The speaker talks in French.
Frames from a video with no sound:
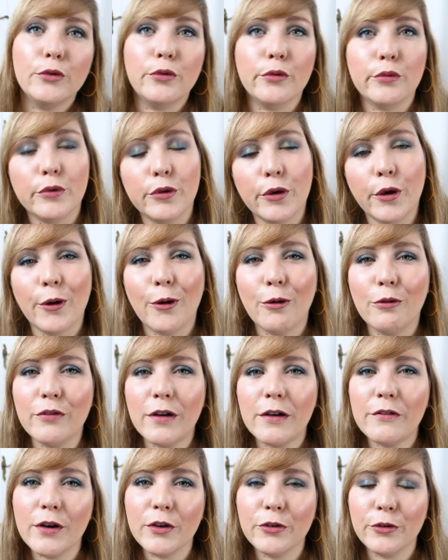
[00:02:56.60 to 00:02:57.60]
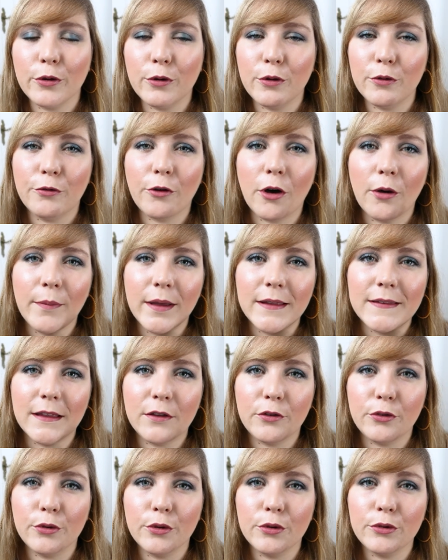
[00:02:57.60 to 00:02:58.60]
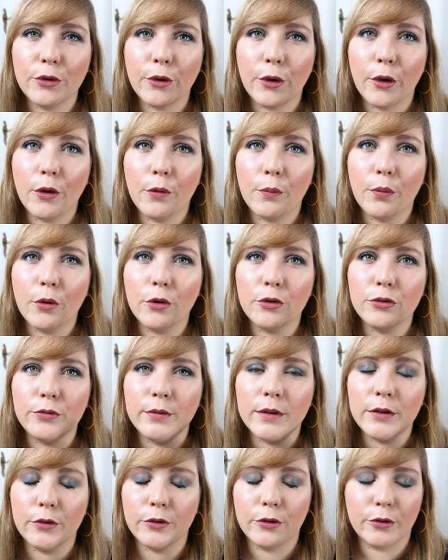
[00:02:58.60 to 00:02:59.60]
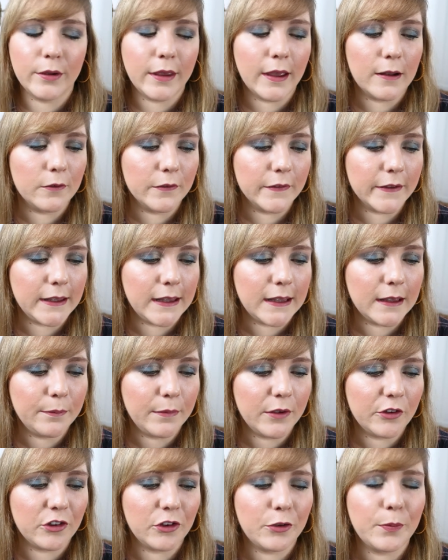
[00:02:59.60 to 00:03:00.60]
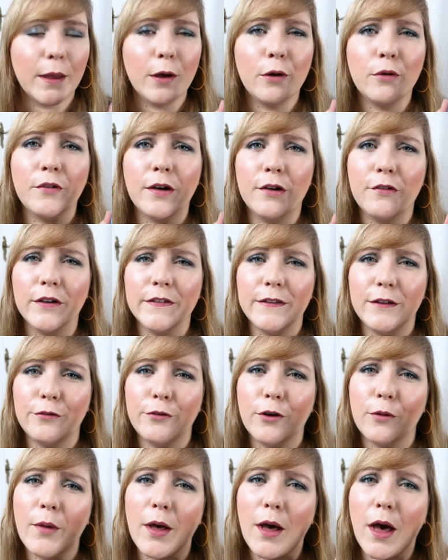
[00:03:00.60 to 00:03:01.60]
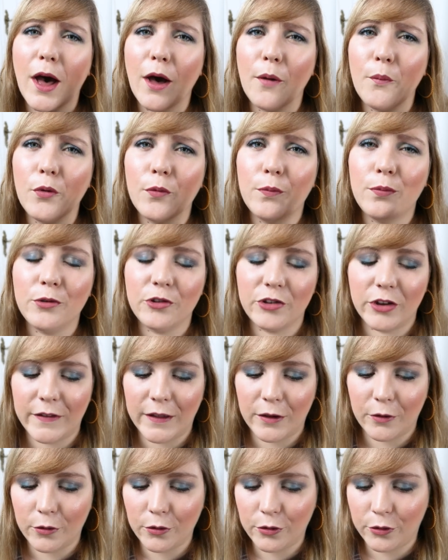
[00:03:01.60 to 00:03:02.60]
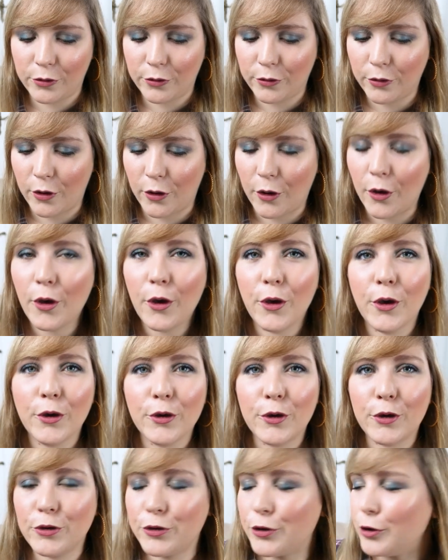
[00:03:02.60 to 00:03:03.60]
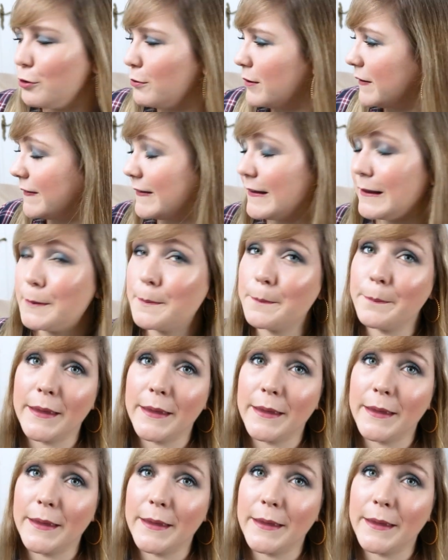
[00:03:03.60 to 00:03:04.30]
donc euh, on va voir sur le format des autres produits de ce calendrier mais j'espère qu'on va avoir des formats un peu plus généreux que, celui-ci